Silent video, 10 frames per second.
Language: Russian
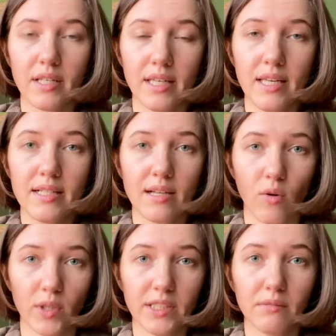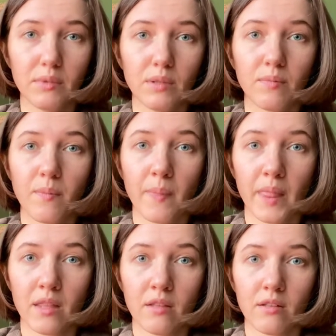и заходим
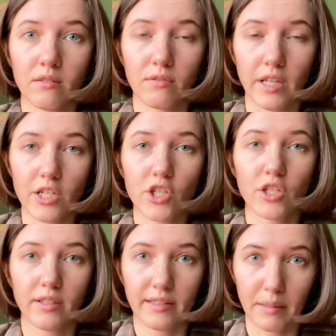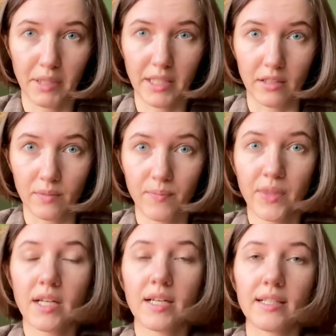в наш кабинет.
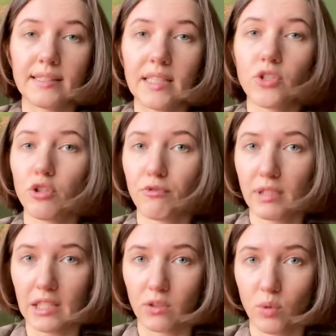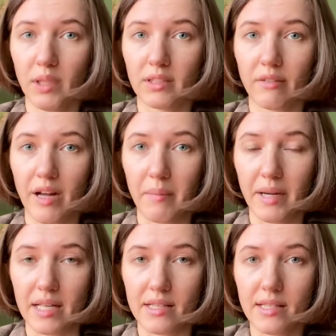Следующую вкладку мы открываем
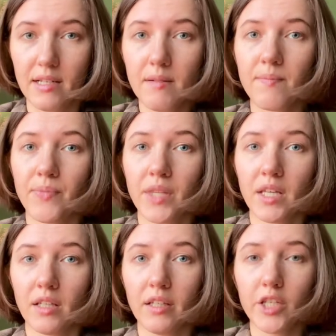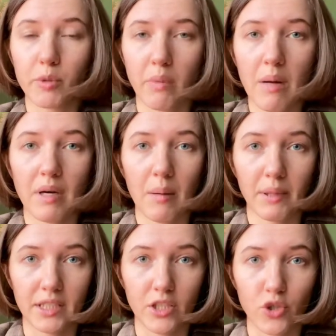Etsy и нажимаем
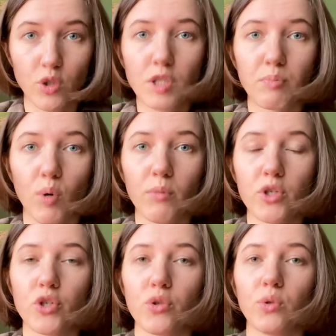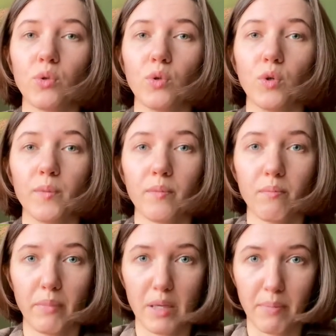«Оплатить счет» с помощью
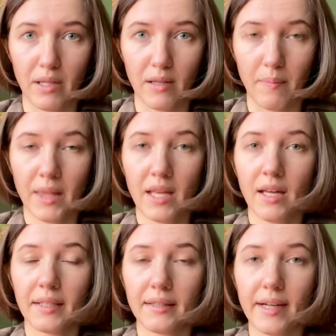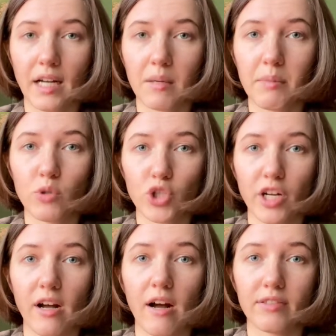PayPal. Так как мы
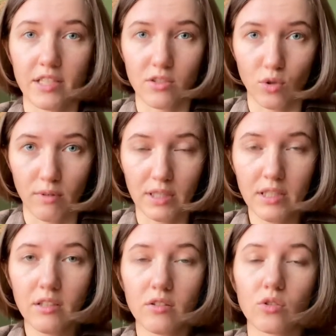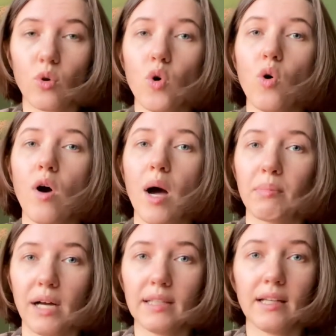уже авторизованы, то
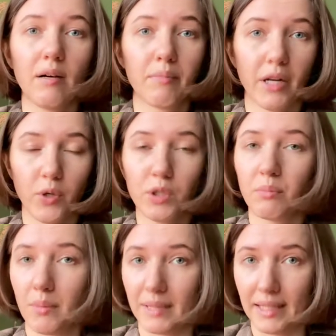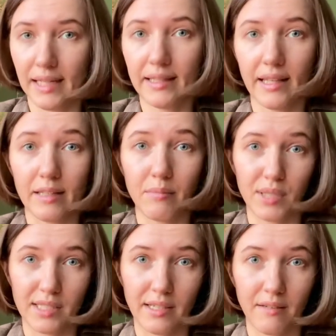оплата пройдет моментально и
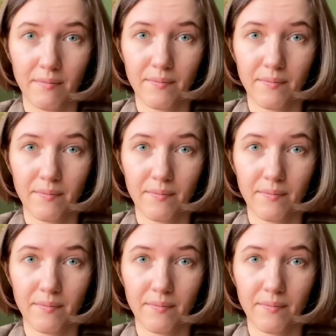быстро.